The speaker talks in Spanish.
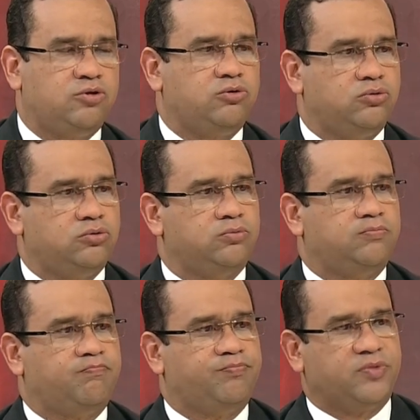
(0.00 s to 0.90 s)
A nivel
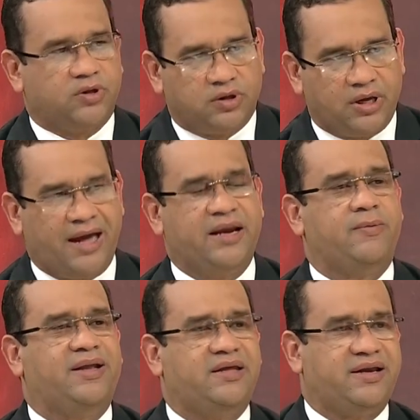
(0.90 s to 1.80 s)
de los recintos. A
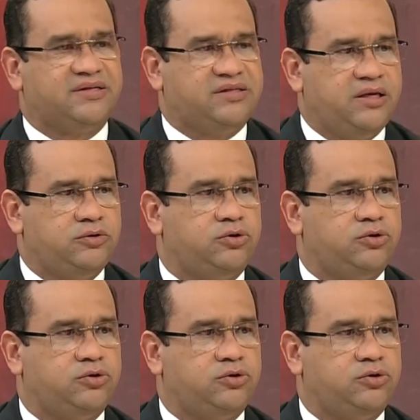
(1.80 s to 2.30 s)
nivel de porque también